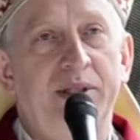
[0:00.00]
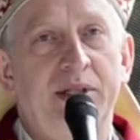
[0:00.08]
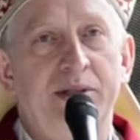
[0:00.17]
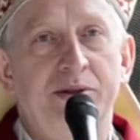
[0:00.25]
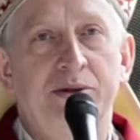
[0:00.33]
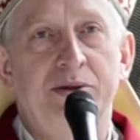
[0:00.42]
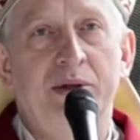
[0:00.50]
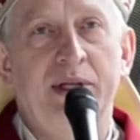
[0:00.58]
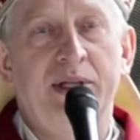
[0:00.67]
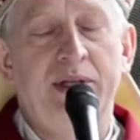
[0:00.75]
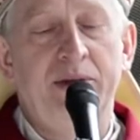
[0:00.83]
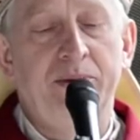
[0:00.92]
deszczu,
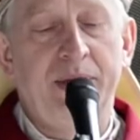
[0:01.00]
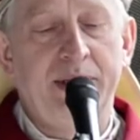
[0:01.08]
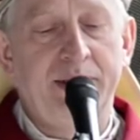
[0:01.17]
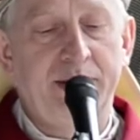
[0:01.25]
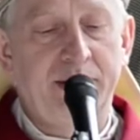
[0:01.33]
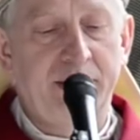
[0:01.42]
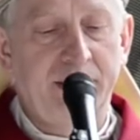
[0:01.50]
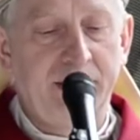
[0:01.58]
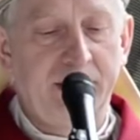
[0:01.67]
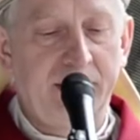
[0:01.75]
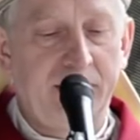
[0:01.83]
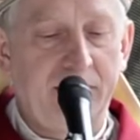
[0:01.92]
ale i łez.
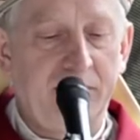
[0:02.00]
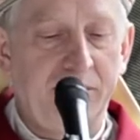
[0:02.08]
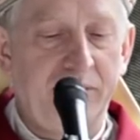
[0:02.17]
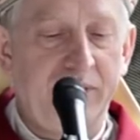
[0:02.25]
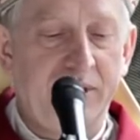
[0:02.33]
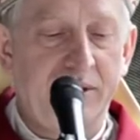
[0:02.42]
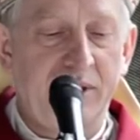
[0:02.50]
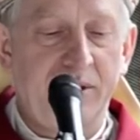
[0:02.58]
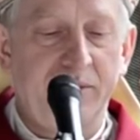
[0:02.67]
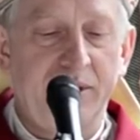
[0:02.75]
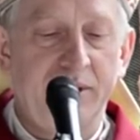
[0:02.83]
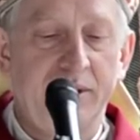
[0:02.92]

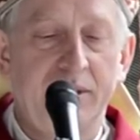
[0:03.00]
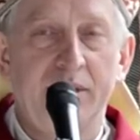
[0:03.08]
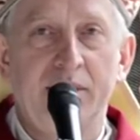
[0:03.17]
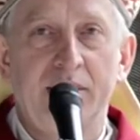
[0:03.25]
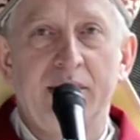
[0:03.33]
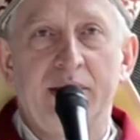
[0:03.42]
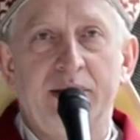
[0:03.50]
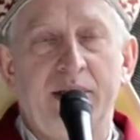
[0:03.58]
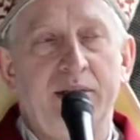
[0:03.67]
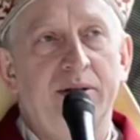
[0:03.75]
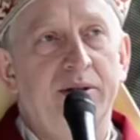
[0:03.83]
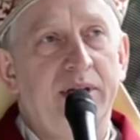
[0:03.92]
Doświadczamy
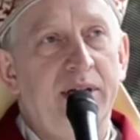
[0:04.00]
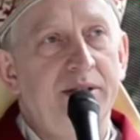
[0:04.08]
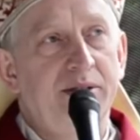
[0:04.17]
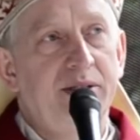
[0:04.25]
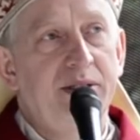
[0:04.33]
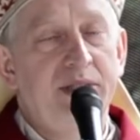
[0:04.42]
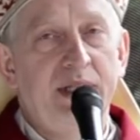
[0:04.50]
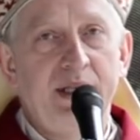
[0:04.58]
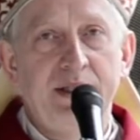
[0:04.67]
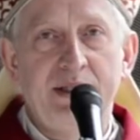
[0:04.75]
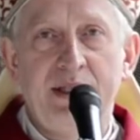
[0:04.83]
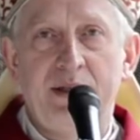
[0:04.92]
tego każdy z
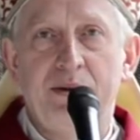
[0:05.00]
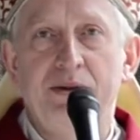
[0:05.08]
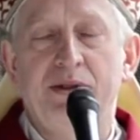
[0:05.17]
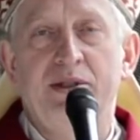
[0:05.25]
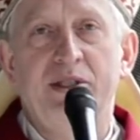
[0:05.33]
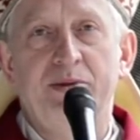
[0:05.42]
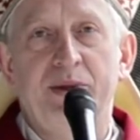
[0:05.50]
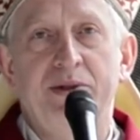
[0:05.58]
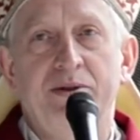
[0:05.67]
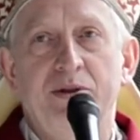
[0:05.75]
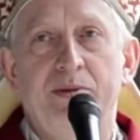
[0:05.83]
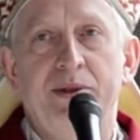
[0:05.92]
nas na różny
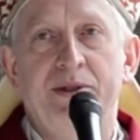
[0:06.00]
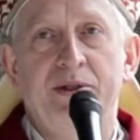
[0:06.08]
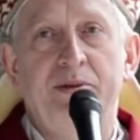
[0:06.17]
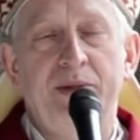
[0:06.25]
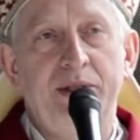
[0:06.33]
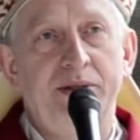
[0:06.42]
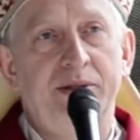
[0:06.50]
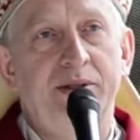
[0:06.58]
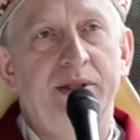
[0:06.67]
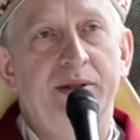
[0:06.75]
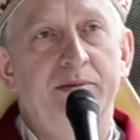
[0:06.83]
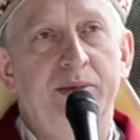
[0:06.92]
sposób
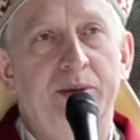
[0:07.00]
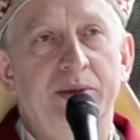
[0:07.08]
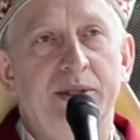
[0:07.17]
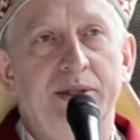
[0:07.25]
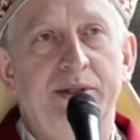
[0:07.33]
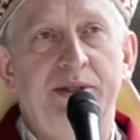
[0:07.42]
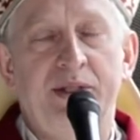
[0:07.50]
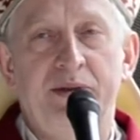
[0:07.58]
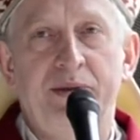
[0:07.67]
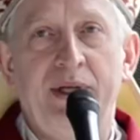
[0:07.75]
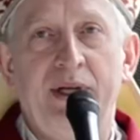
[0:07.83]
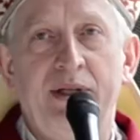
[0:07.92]
osobiście, poprzez
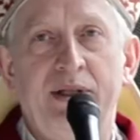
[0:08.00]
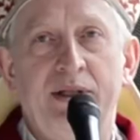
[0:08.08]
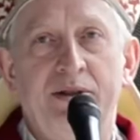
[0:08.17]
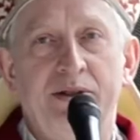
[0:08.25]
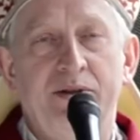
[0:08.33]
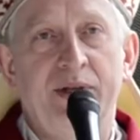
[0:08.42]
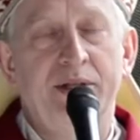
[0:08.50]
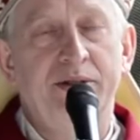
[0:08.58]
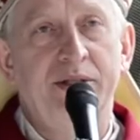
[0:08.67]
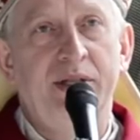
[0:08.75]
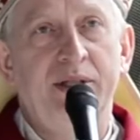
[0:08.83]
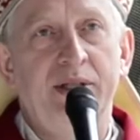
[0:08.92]
cierpienie,
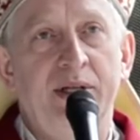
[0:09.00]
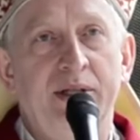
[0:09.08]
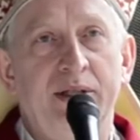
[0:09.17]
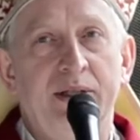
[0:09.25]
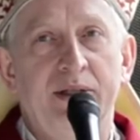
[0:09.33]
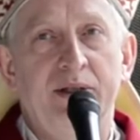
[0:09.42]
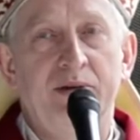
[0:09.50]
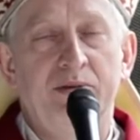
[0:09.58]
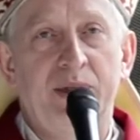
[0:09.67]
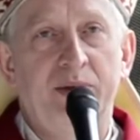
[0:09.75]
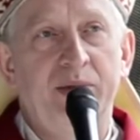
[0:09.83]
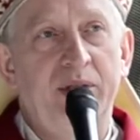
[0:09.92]
doświadczenia,
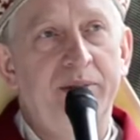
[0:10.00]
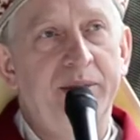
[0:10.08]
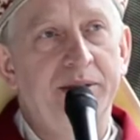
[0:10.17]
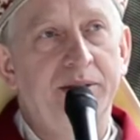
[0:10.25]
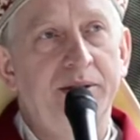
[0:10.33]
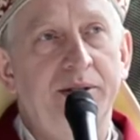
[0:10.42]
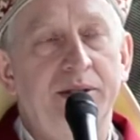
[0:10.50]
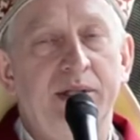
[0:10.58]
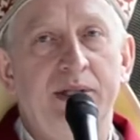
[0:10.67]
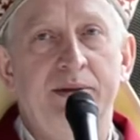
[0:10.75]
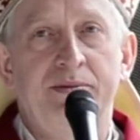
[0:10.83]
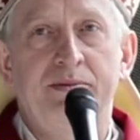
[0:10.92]
problemy
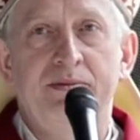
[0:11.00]
życia,